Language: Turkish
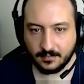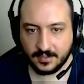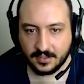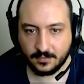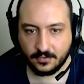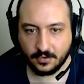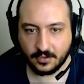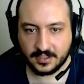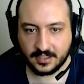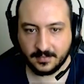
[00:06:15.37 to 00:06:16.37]
Biz bu
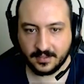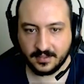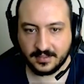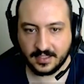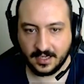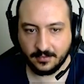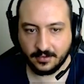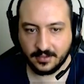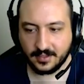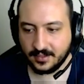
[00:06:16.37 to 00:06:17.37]
ghostlamanın hesabını
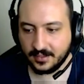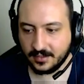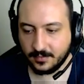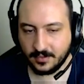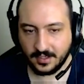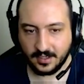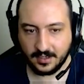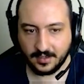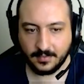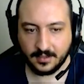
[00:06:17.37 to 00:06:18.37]
ödetiriz
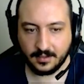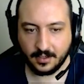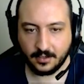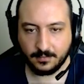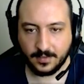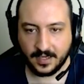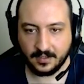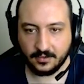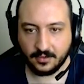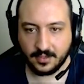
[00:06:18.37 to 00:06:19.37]
buna. Bir Riot
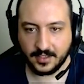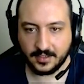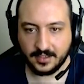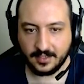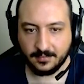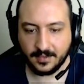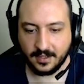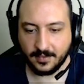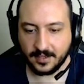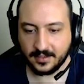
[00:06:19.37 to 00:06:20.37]
partner olaraktan
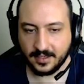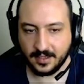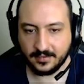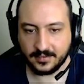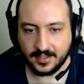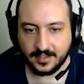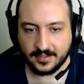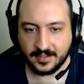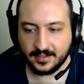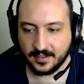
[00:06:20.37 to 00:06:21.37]
mala bak. Ya geri
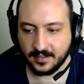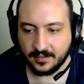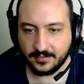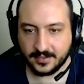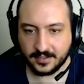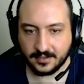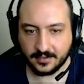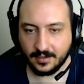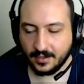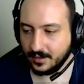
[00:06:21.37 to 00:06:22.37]
zekalı herif seni.
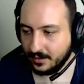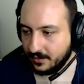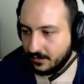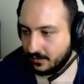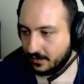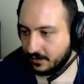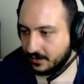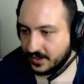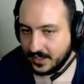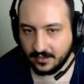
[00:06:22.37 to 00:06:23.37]

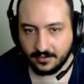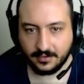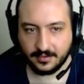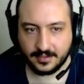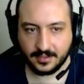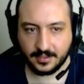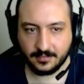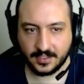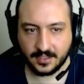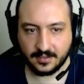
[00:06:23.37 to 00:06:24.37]
Oynayacağın oyunu sikeyim
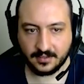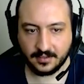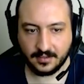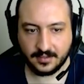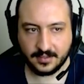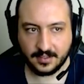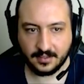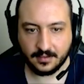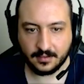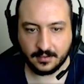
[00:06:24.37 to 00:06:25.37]
chat. İzle.